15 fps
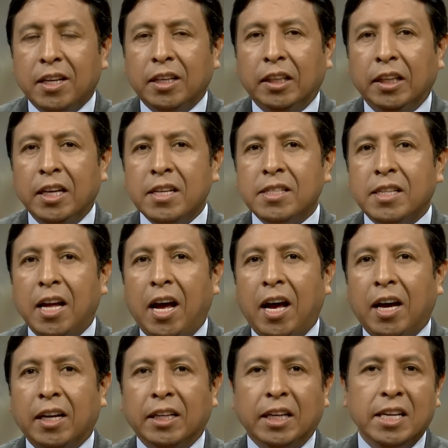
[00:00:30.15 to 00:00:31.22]
Y
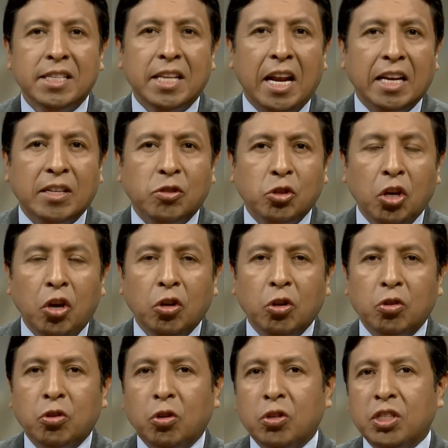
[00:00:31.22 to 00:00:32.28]
esta, en esta lección
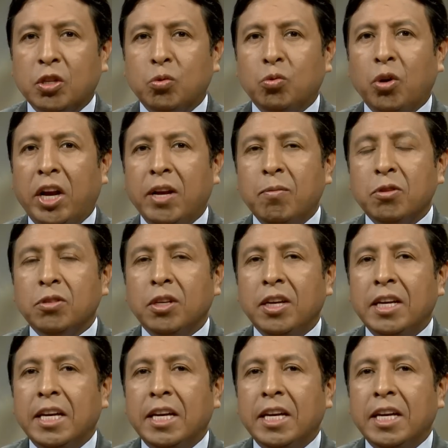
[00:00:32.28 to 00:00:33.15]
nosotros estudiaremos